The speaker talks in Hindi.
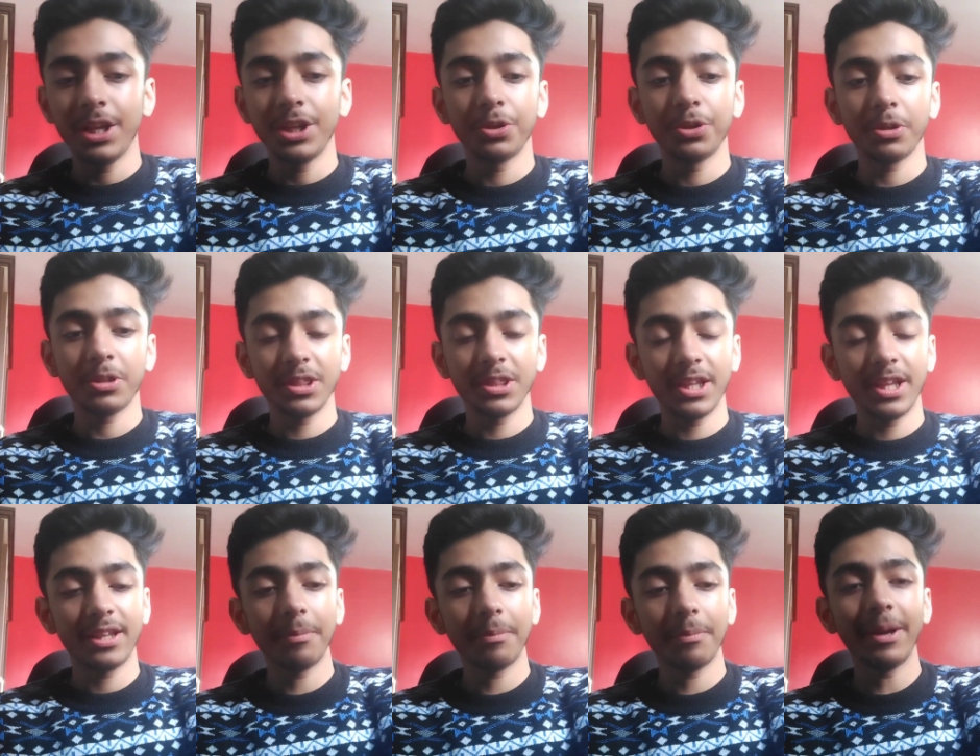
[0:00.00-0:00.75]
जो इतने
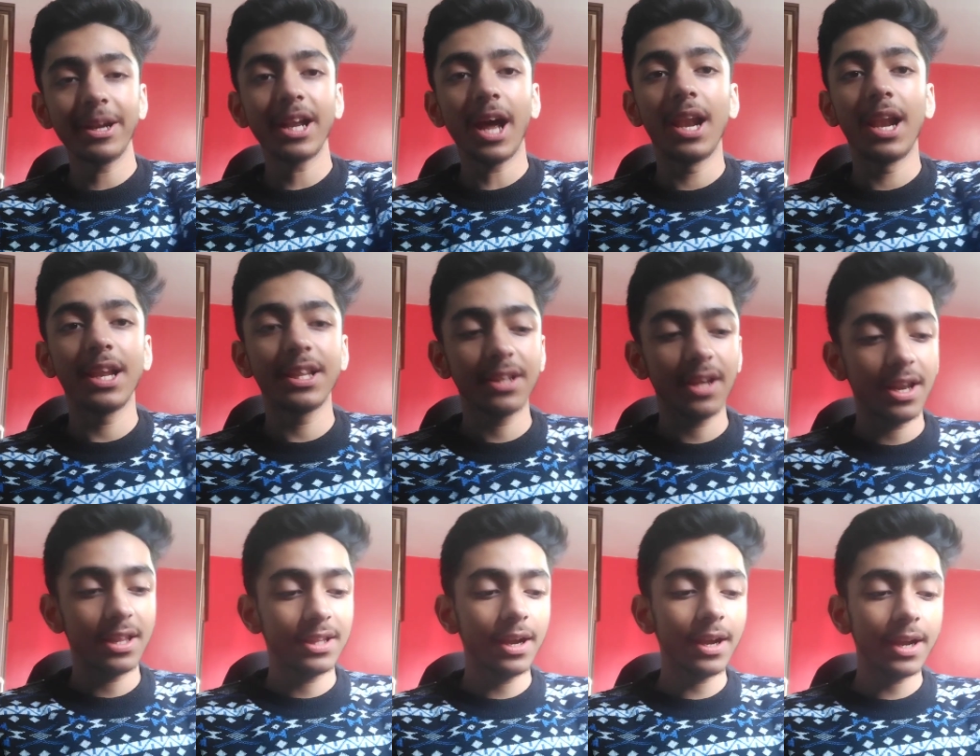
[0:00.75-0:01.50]
दिन से मैं टाले जा
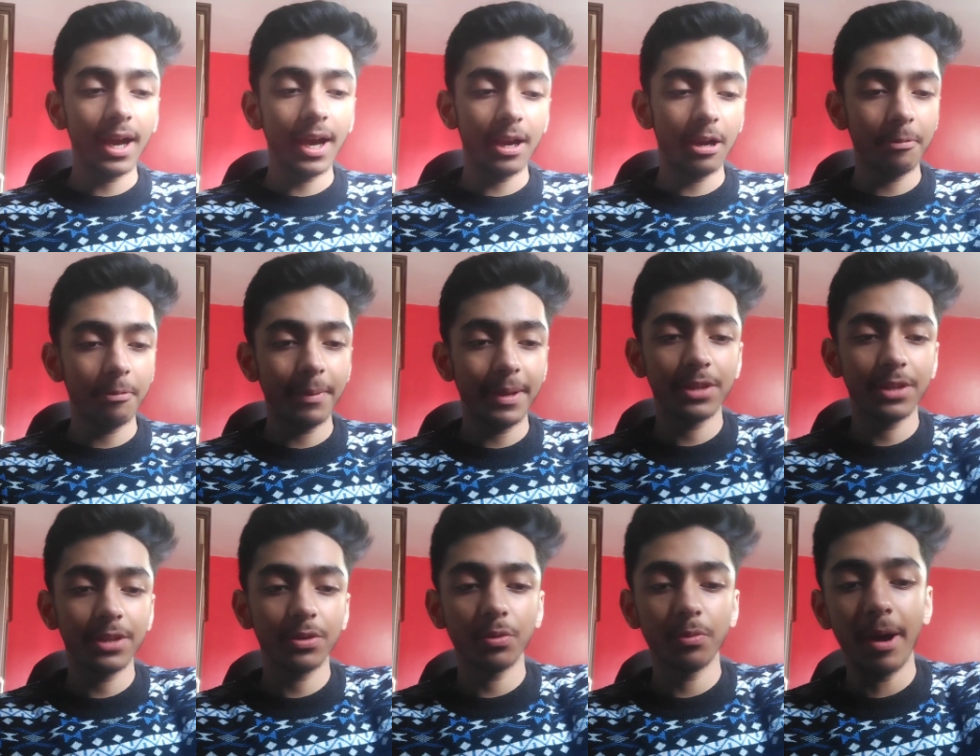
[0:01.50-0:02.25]
रहा था कल
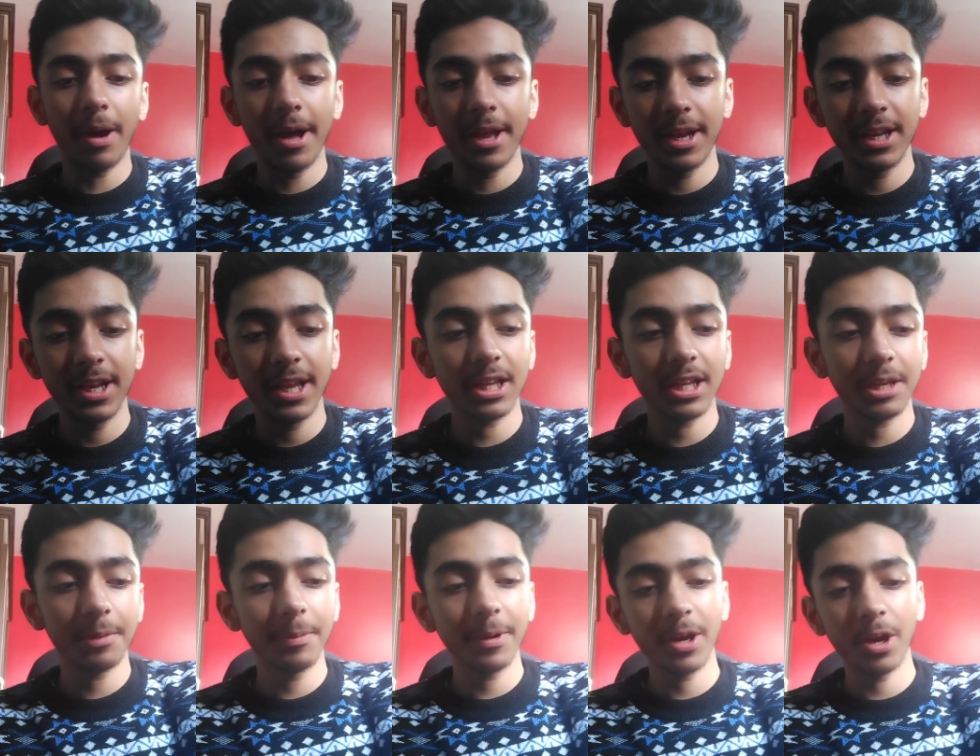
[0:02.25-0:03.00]
मैंने तो मान लिया
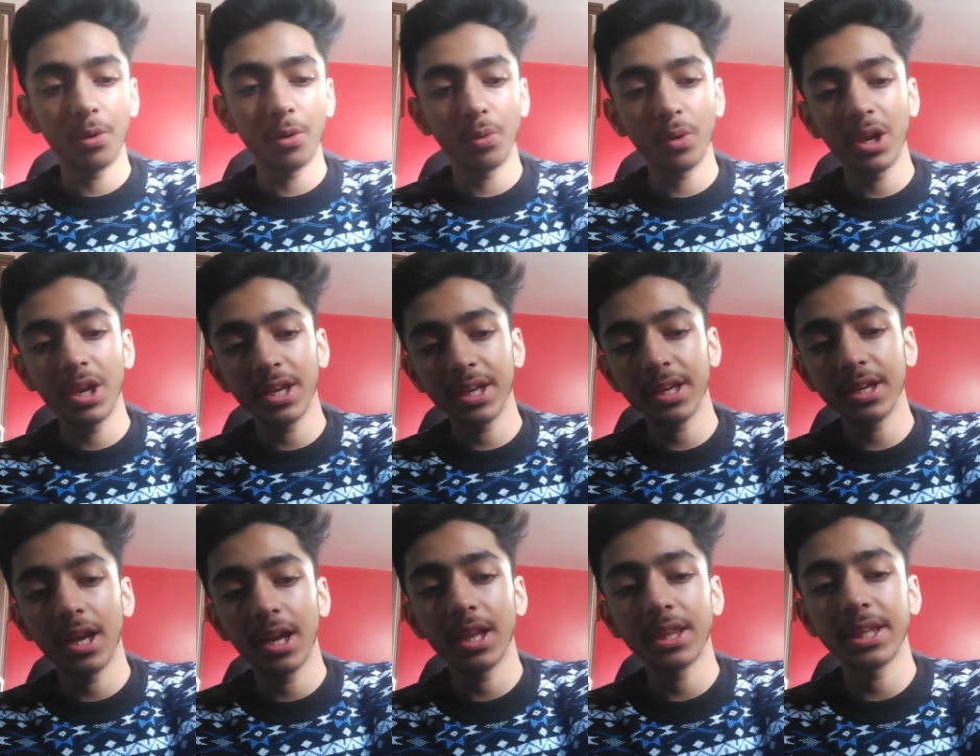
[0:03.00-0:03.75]
था कि मैं कर लूँगा
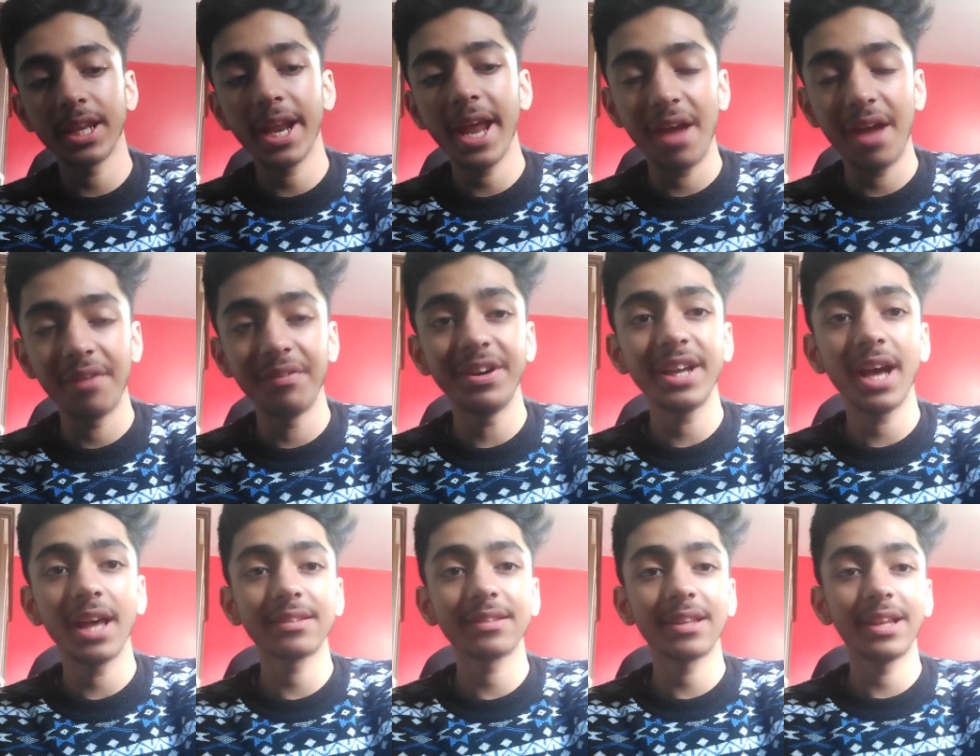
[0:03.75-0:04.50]
लेकिन कल इतने हैवी
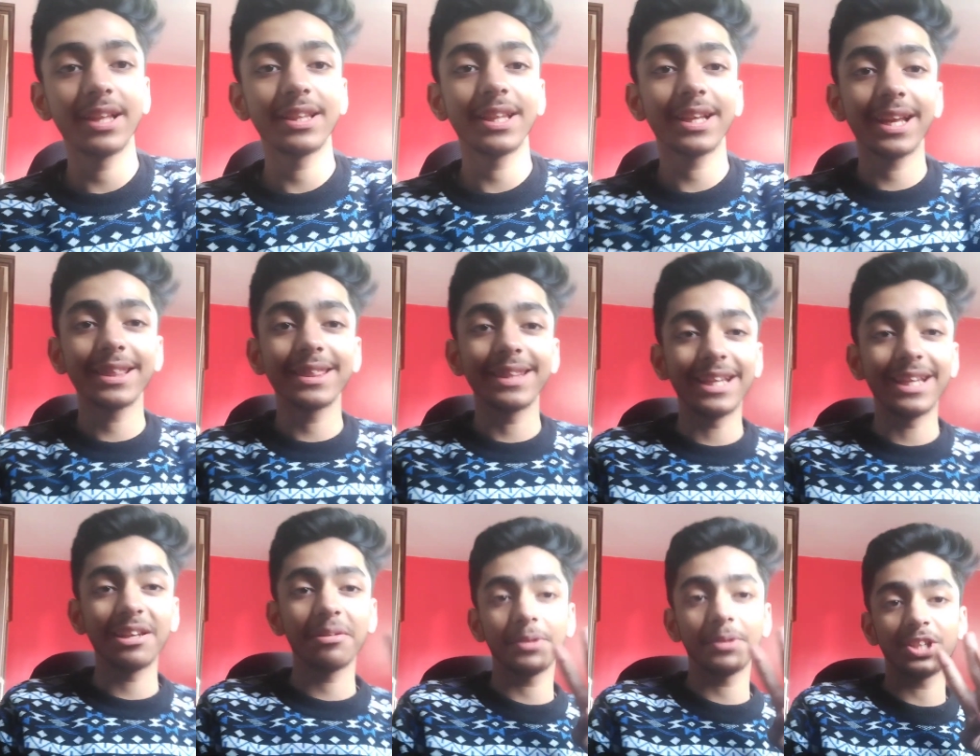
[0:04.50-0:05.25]
टास्क लिए थे कि
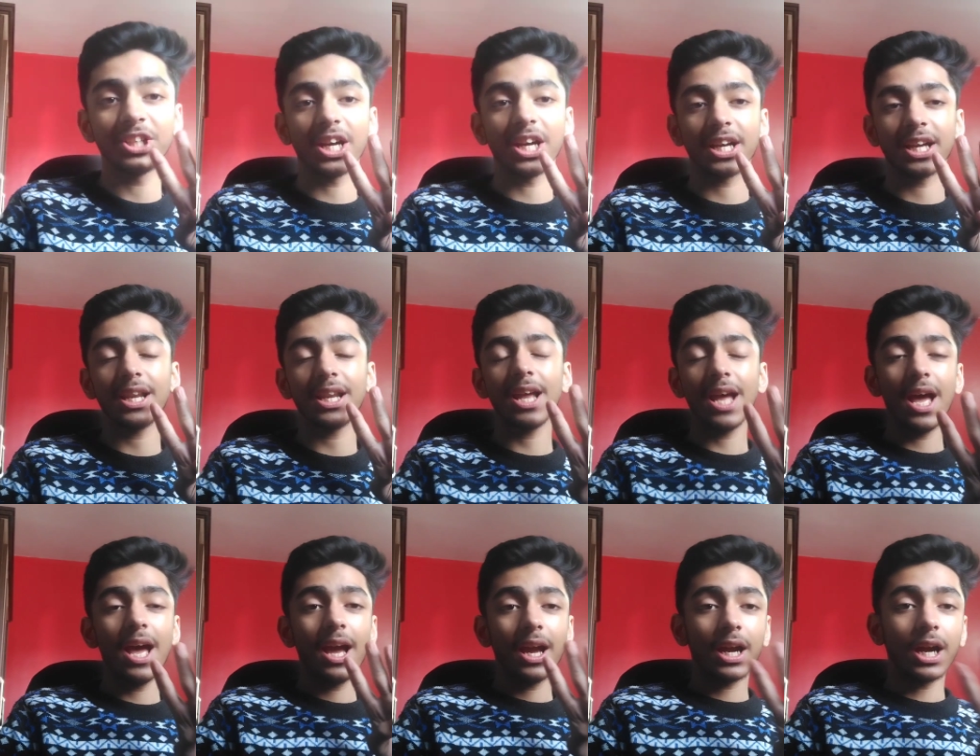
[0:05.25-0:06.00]
तीन बजे जाकर
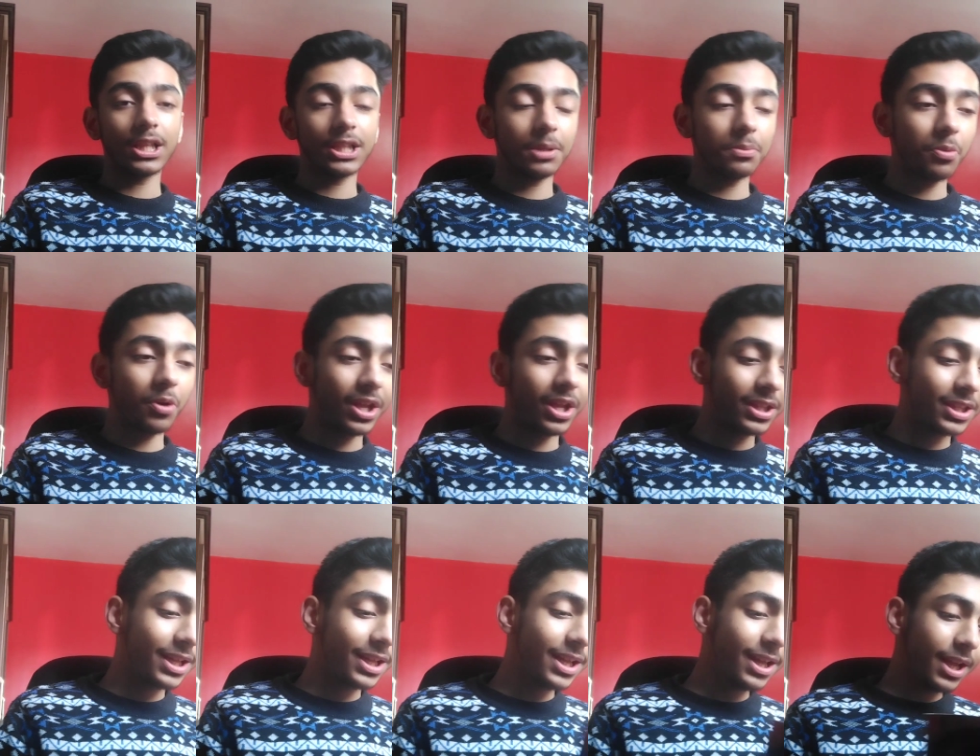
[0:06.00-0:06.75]
ख़त्म हुए
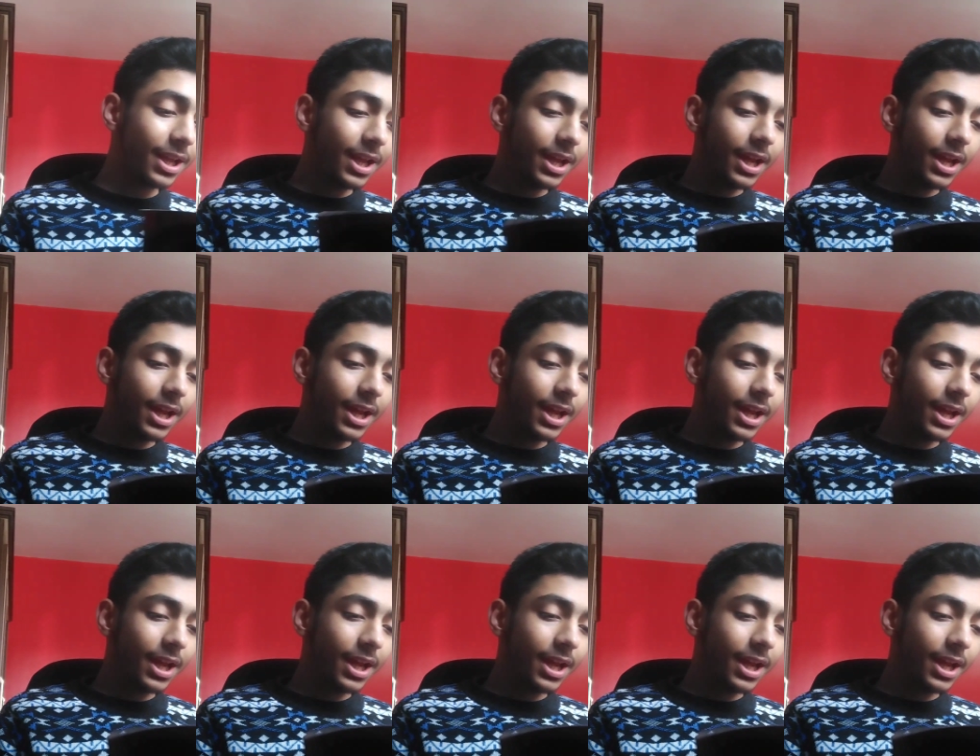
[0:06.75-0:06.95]
थे